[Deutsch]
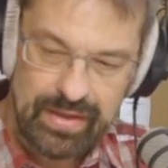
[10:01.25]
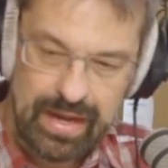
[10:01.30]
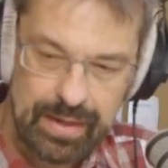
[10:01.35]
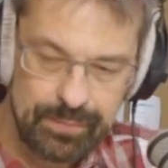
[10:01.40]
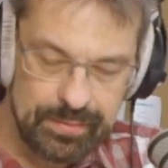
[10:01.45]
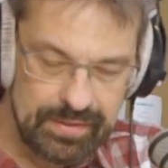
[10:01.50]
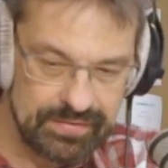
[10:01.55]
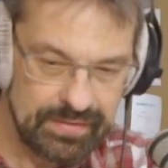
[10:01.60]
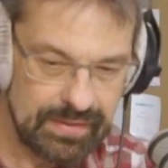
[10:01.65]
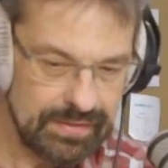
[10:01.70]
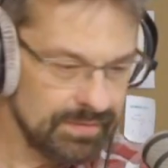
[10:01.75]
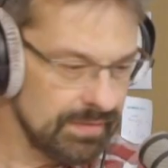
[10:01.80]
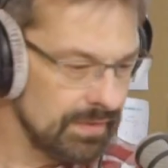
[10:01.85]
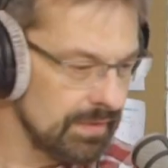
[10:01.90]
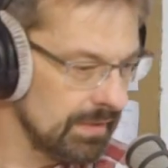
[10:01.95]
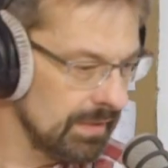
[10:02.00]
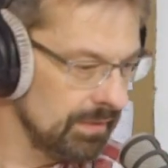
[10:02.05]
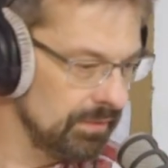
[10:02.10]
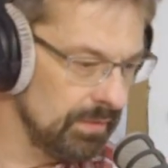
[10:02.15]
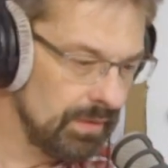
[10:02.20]
aber das hat
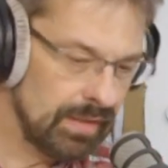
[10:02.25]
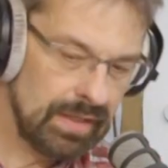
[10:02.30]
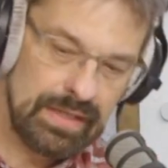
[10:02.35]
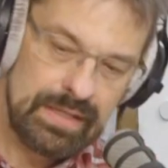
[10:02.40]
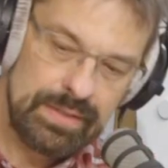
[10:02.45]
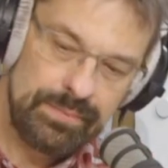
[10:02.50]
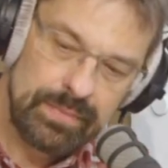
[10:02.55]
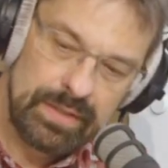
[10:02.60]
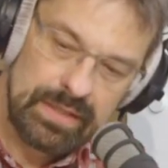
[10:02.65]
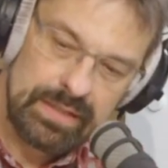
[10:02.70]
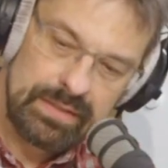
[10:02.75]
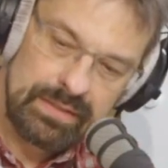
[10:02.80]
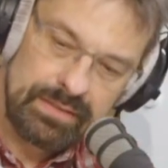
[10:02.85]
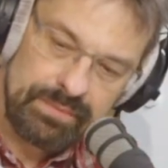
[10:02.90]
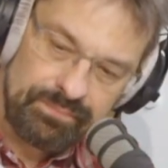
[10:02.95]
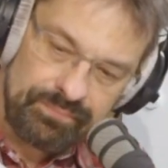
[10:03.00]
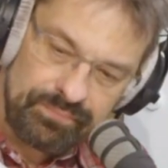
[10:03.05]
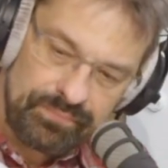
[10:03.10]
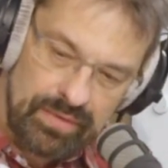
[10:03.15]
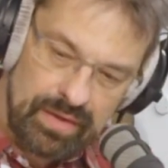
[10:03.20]
sich ja noch einmal
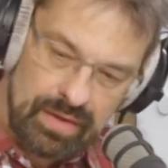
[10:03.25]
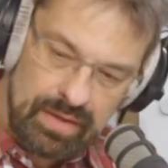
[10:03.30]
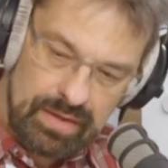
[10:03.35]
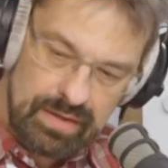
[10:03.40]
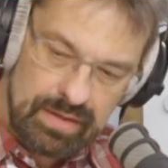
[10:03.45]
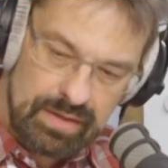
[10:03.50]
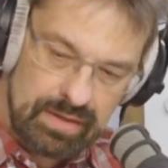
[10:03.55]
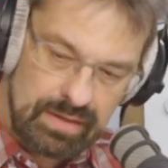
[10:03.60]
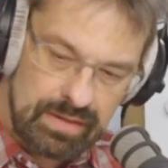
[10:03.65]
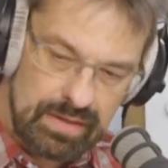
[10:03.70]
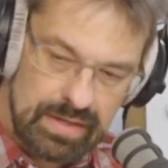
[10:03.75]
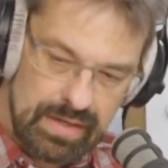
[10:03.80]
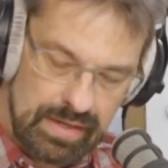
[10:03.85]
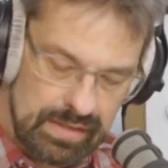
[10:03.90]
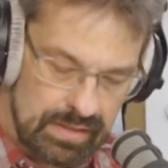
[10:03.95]
äh, in